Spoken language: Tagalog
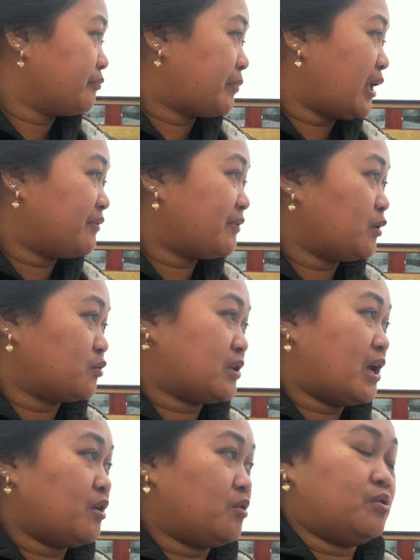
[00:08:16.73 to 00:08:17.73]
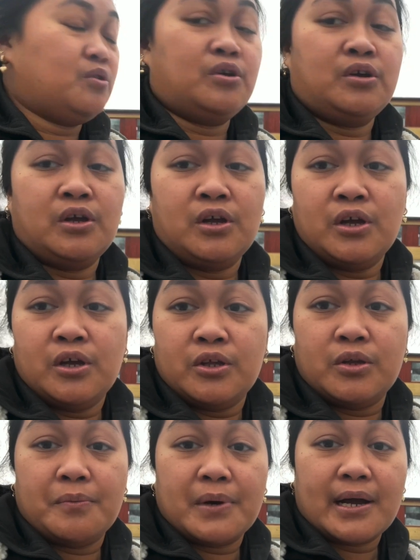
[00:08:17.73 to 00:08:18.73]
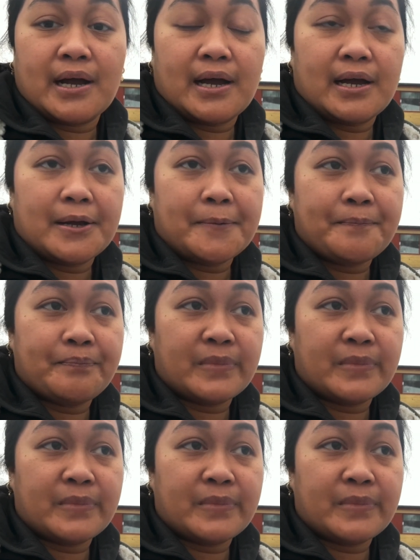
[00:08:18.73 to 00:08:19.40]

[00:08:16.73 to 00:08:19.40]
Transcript: Pavelo Talo. Yung mga